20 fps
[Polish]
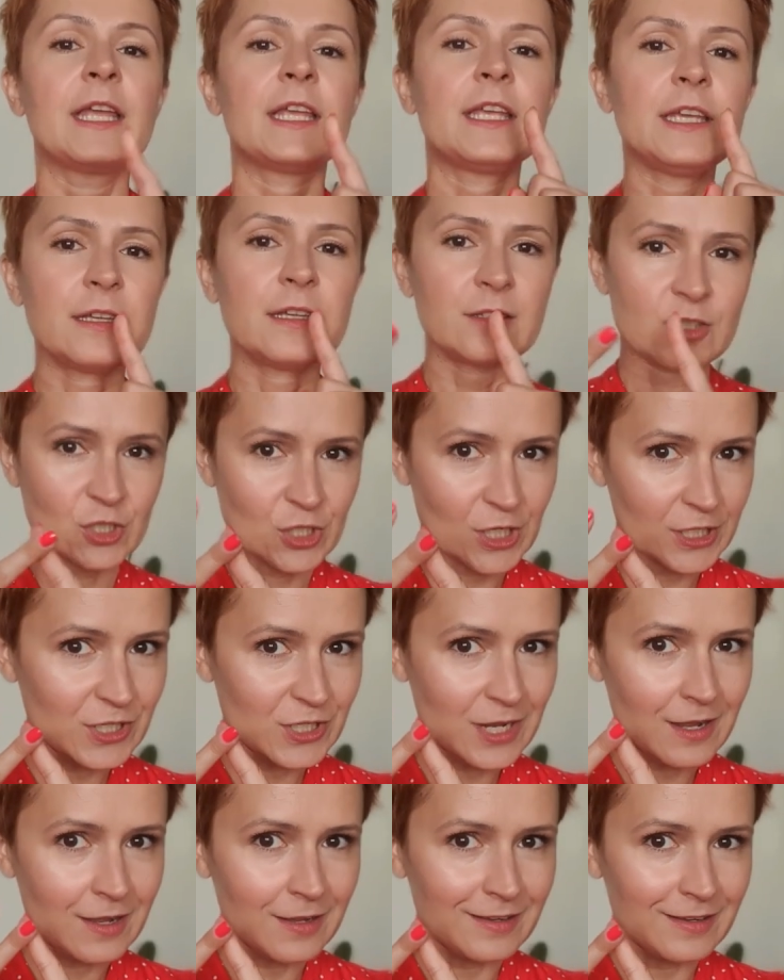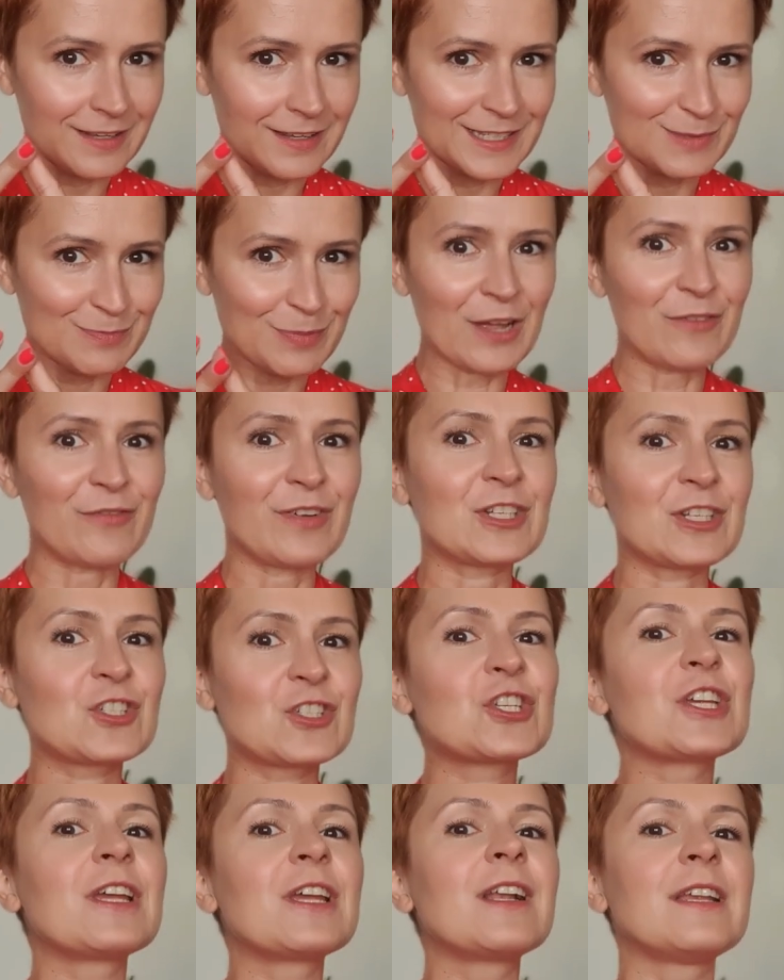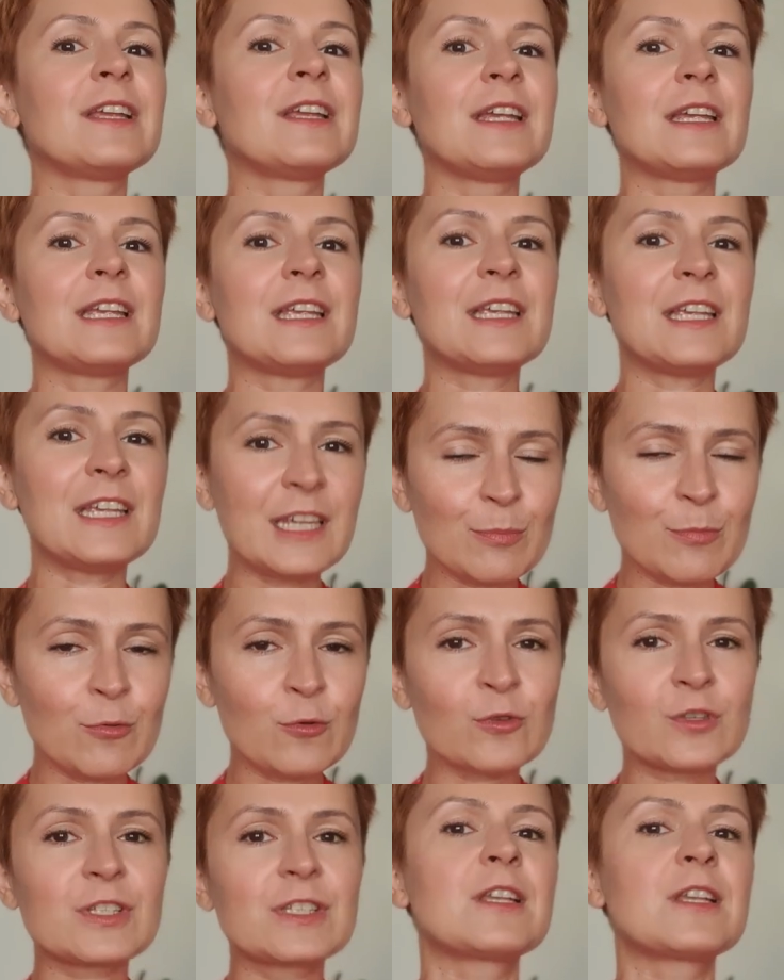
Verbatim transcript: I trzecia e, sprawa, czyli e-book,